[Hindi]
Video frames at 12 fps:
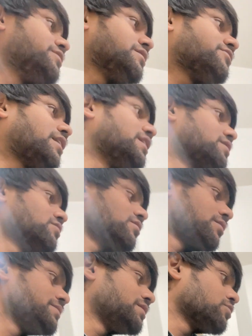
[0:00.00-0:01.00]
फिट फाट और
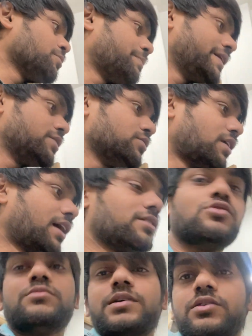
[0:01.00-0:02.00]
अभी देखो पेटू लाल
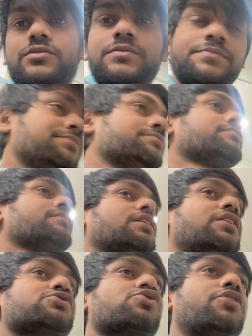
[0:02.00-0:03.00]
घूम रहा
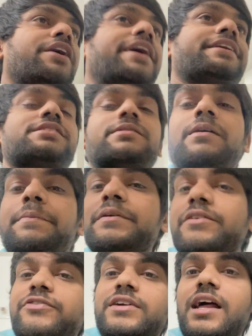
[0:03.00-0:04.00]
हूँ छोड़ो यार ये सब अभी
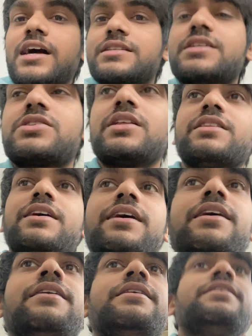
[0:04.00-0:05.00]
फटाक से चलते हैं
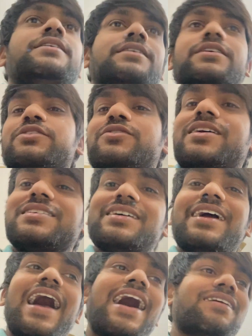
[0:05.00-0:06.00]
थोड़ा सा
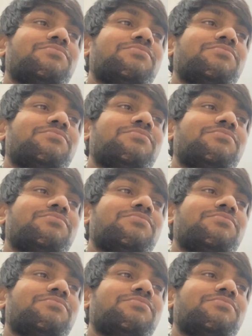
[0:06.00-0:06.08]
यार